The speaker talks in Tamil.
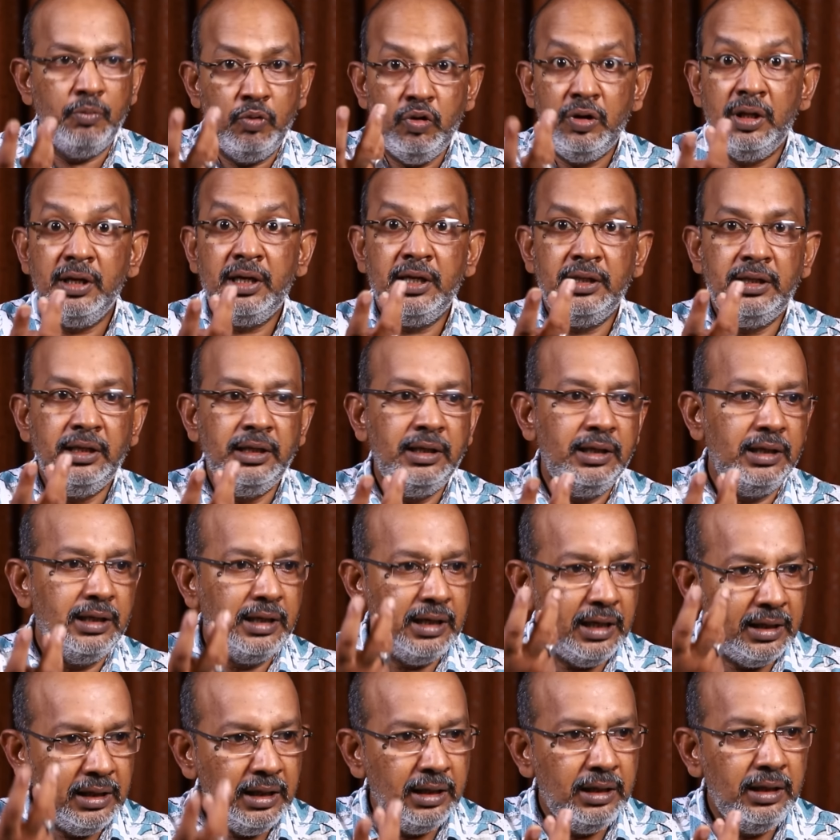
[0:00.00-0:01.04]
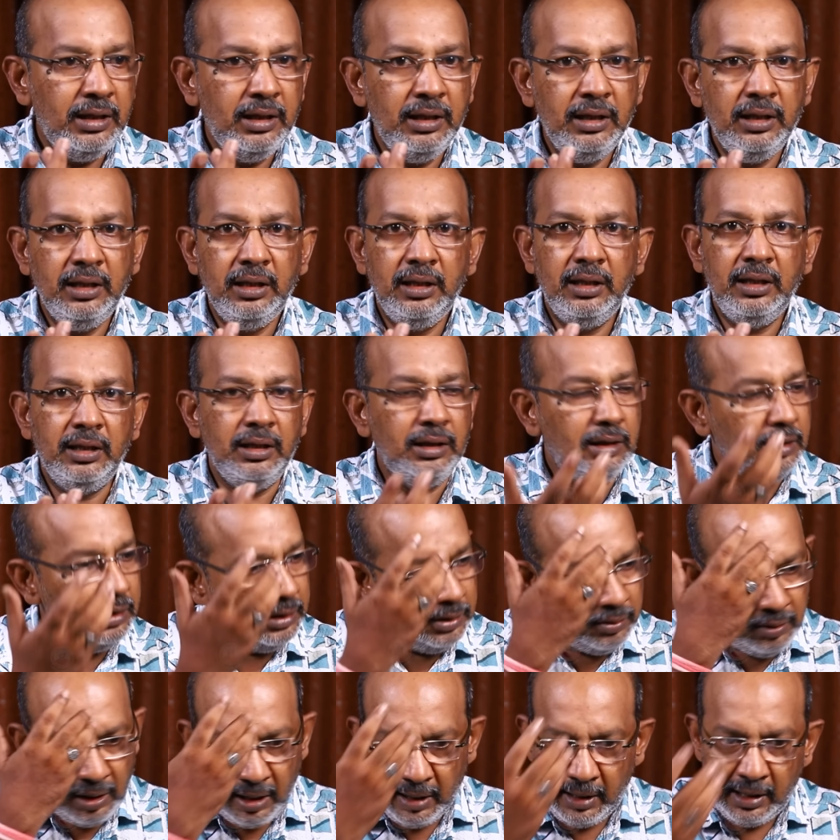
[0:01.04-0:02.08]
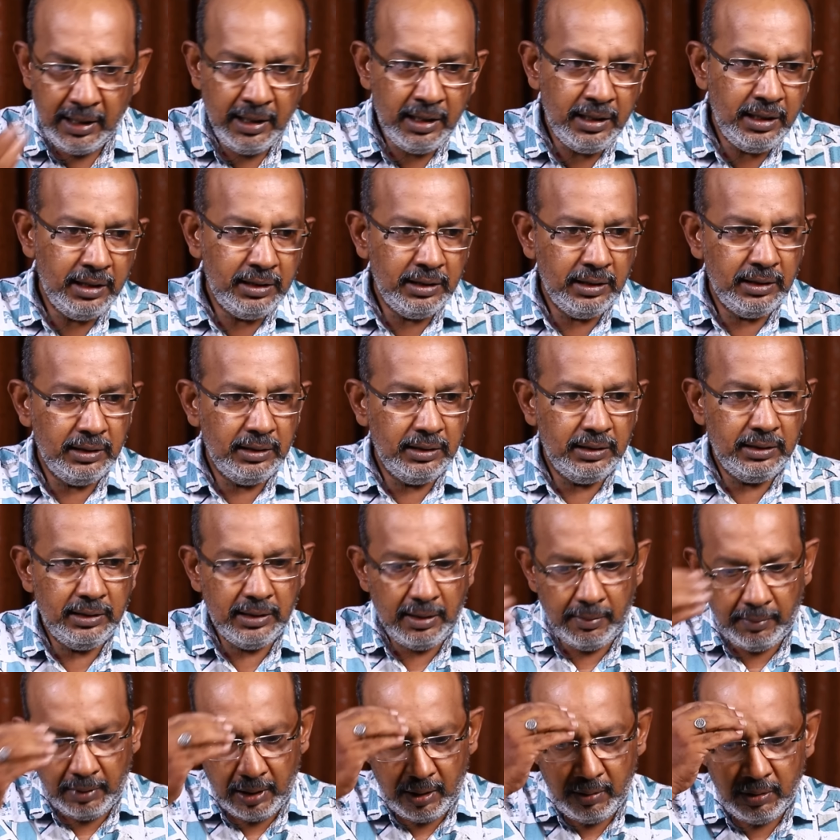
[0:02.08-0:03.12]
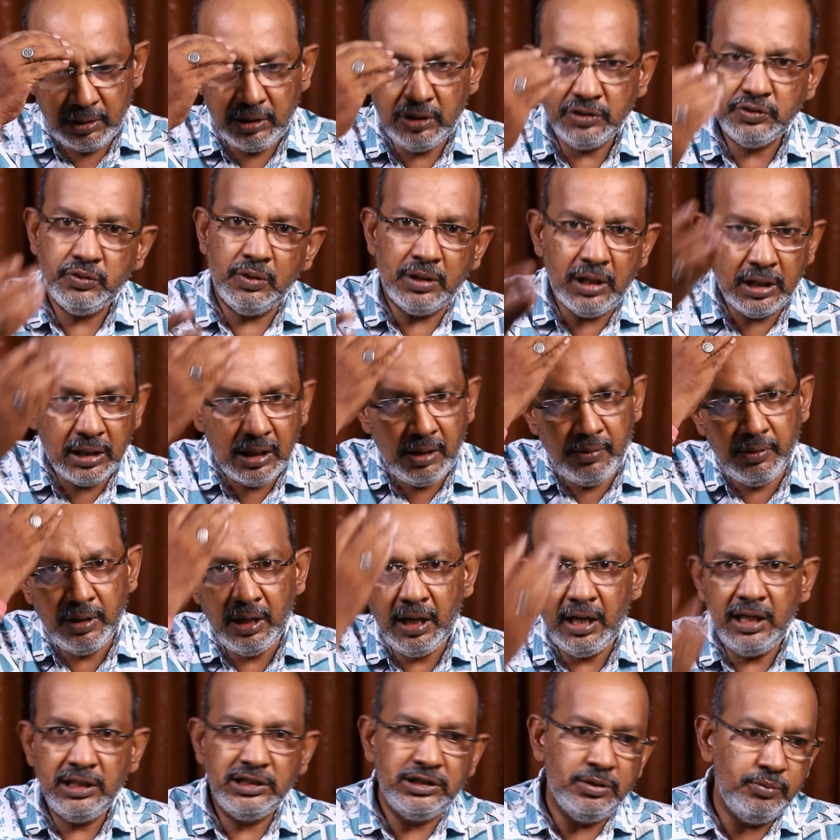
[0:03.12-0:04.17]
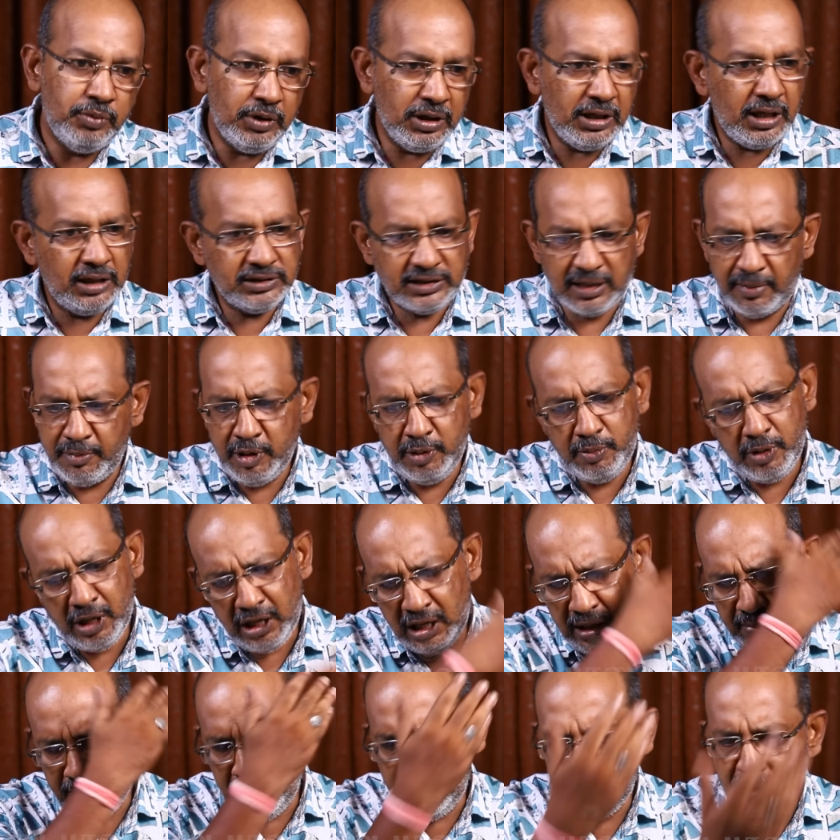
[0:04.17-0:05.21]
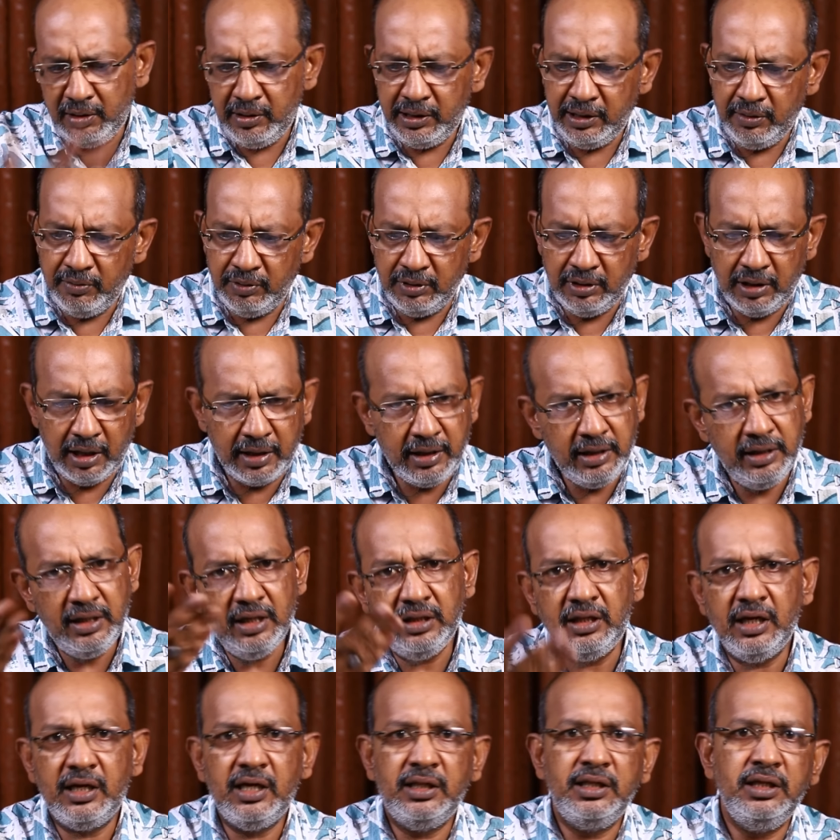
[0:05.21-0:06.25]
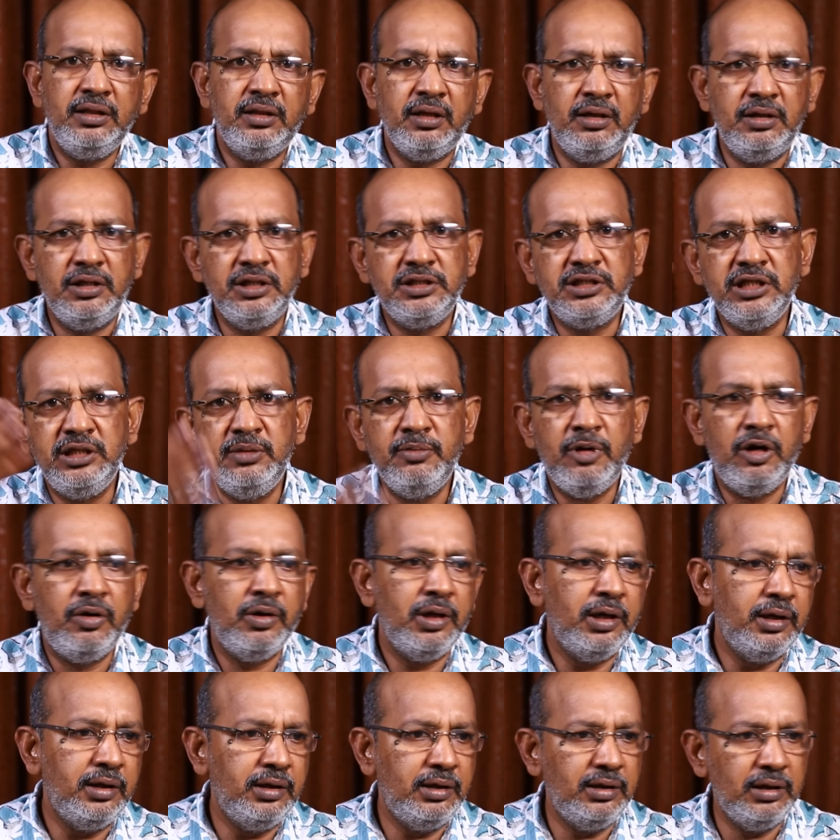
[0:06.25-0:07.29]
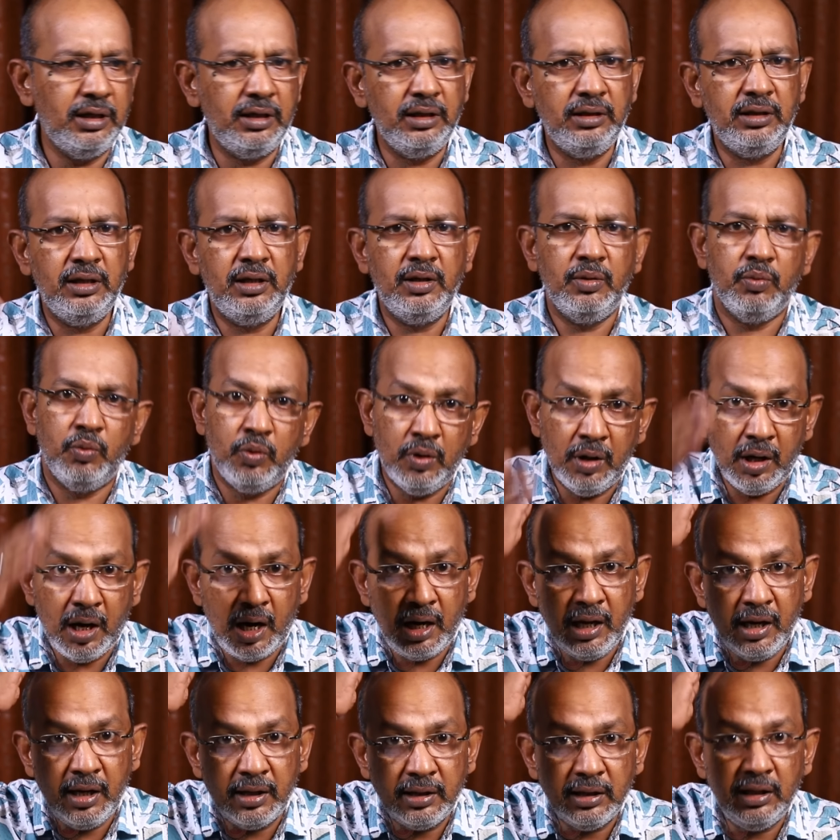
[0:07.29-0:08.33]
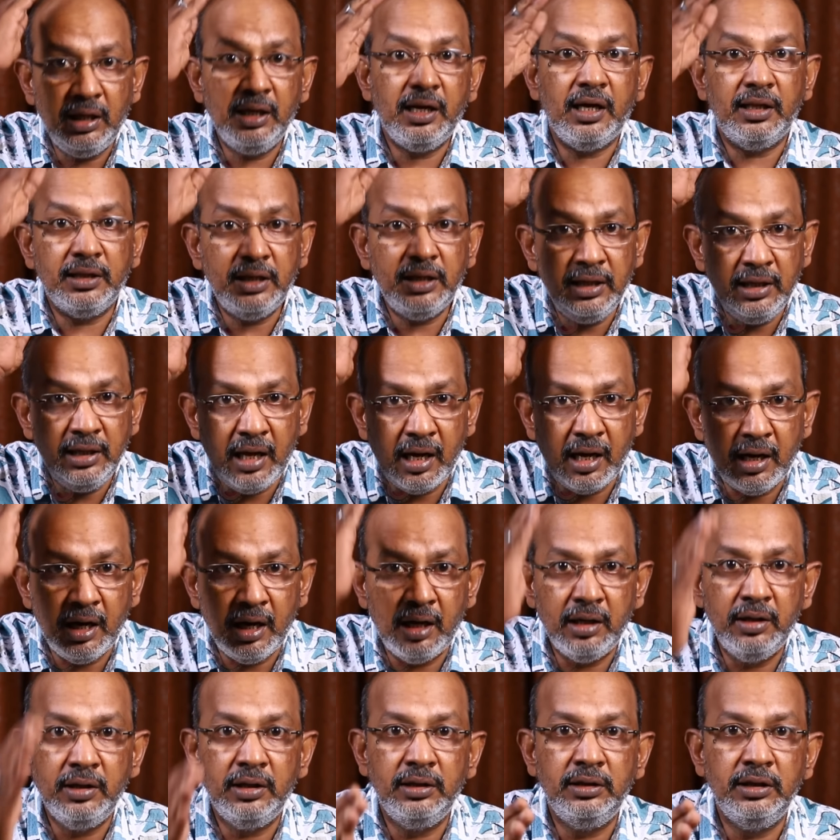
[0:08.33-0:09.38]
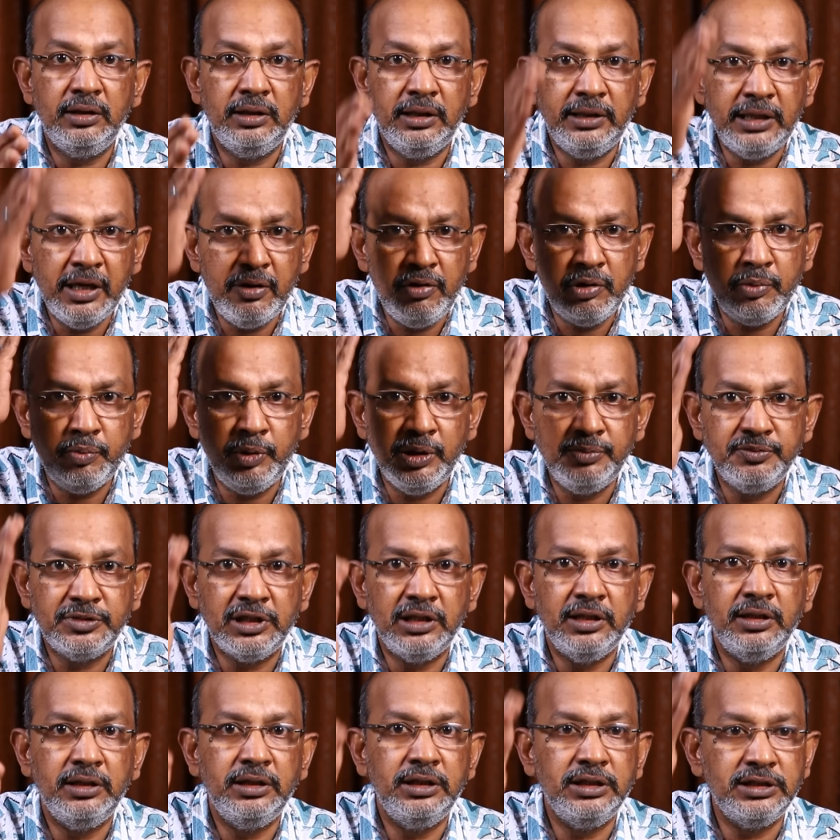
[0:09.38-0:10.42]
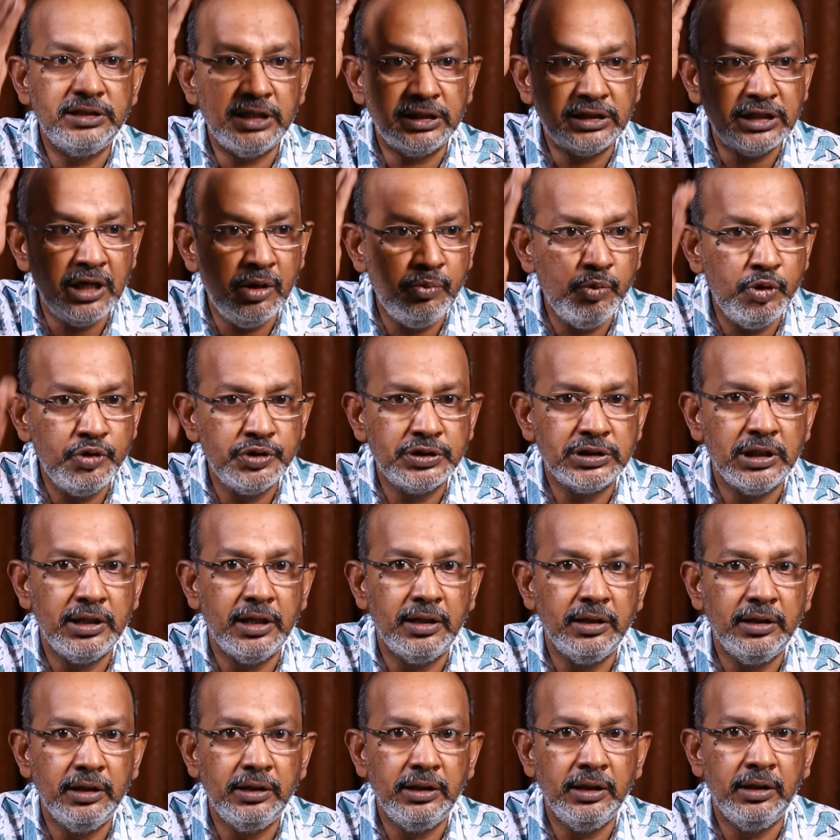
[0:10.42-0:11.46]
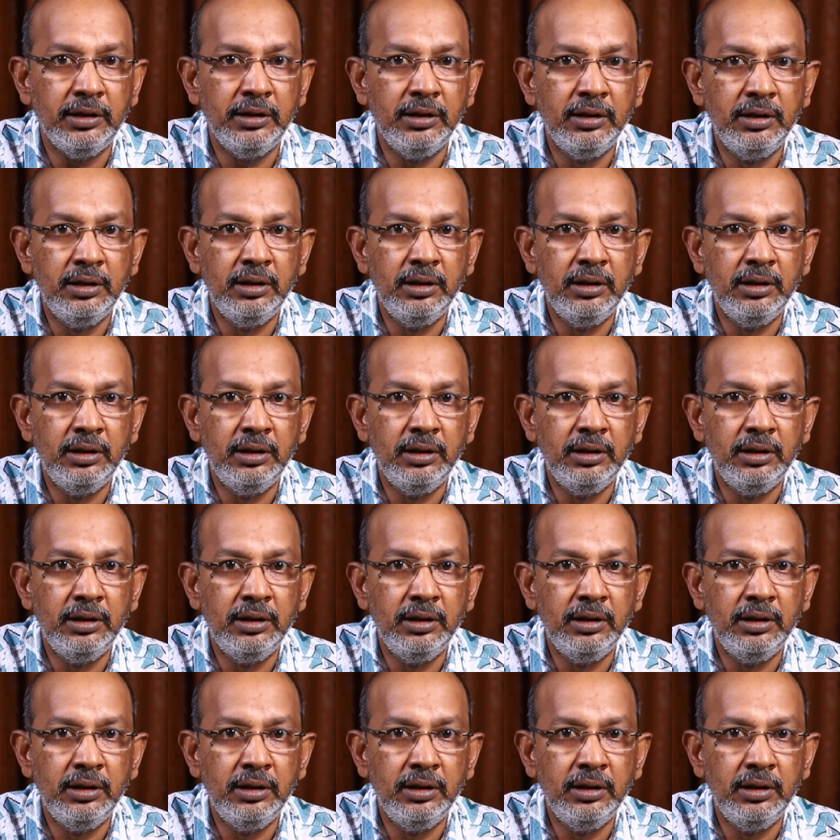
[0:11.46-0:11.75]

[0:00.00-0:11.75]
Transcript: மூலக்கதை கதை இந்த இதெல்லாம் கிடையாது கிடையாது எவனா ஒருத்தன் சொன்னானா அவனை அடிச்சுன்னு போய் சமீப காலமாக நீங்கள் வந்து நிறைய அந்த கதை திருட்டு சினிமாவில் நடந்துருக்கு ஒரு காலகட்டத்தில் கதை இலாக்கான்னு இருந்தது தேவர் ஃபிலிம்ஸில் இருந்தது சத்யா மூவிஸில் இருந்தது